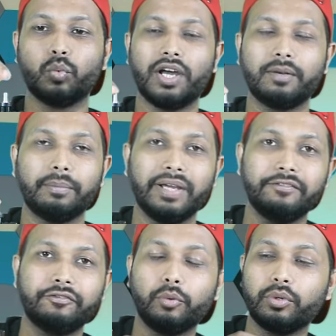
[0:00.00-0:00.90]
वन बाई
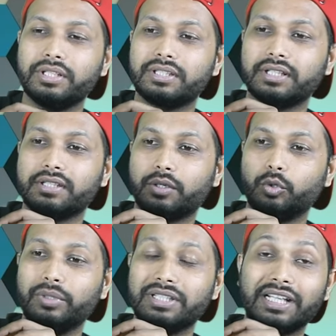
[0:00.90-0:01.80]
फोर इंच का
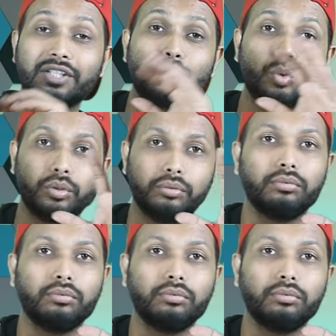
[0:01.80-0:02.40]
स्क्रू मिल जाएगा जो